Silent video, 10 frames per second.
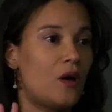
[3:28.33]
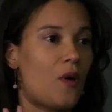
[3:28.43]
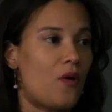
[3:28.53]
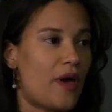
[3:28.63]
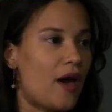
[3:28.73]

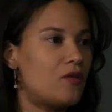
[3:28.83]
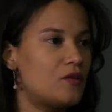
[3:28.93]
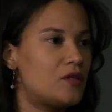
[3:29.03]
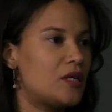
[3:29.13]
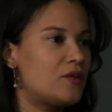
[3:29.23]
qualquer
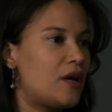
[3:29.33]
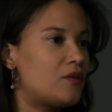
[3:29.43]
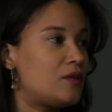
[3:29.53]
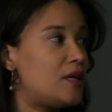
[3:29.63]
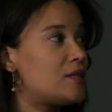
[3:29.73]
condição que
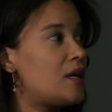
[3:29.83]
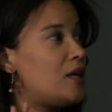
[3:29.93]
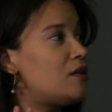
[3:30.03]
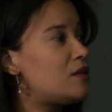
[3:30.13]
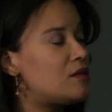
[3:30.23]
aconteça
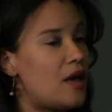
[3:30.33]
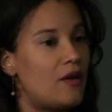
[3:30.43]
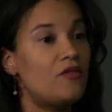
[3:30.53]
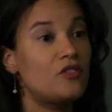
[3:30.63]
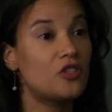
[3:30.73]
entre
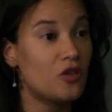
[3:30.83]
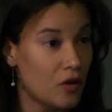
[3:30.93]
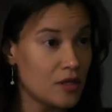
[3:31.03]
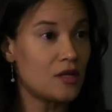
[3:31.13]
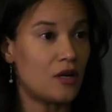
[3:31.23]
0 e
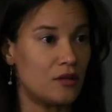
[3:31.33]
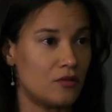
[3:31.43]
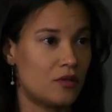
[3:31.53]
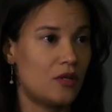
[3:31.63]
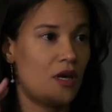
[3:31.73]
22
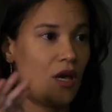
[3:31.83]
anos